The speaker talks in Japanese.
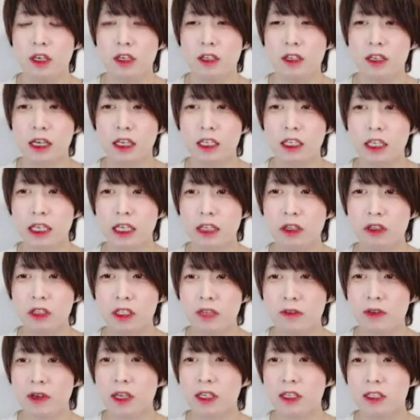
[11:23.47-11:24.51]
役歴として
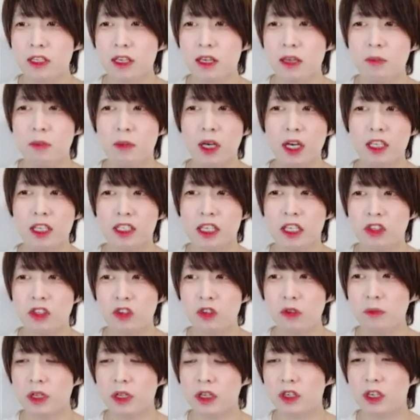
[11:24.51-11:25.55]
はサイバーエージェント、
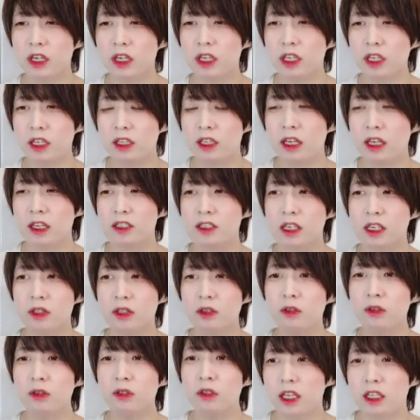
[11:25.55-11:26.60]
メルカリ現在
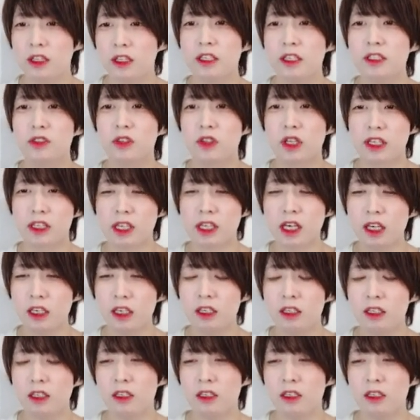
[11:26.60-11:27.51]
となっているのですが、